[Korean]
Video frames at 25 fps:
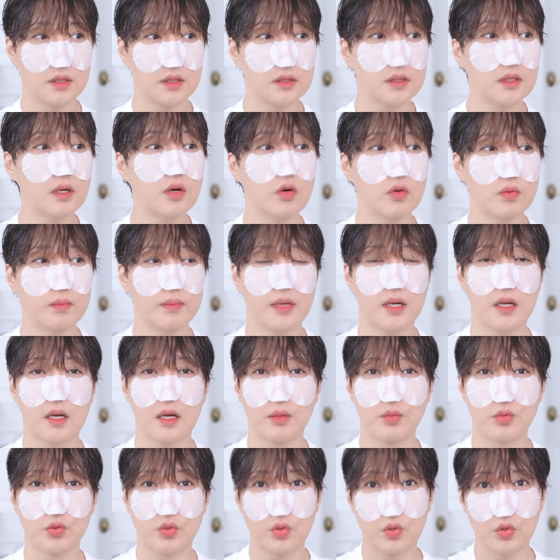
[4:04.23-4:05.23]
뜨거운
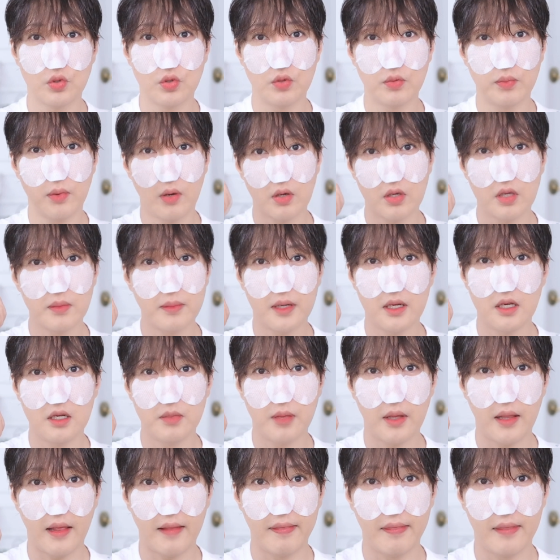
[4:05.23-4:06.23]
바람으로 머리
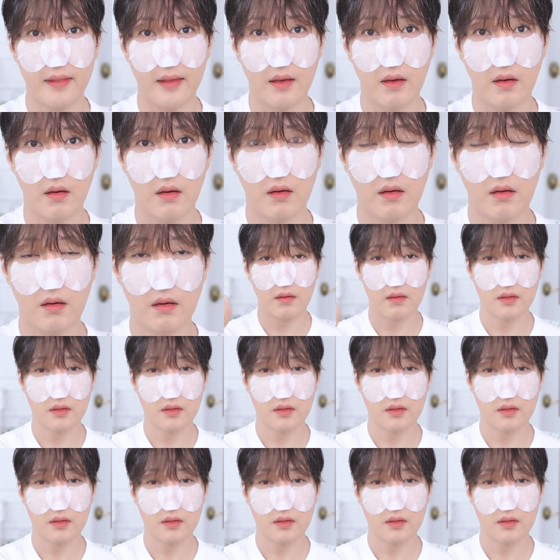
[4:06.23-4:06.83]
말리면 안 돼요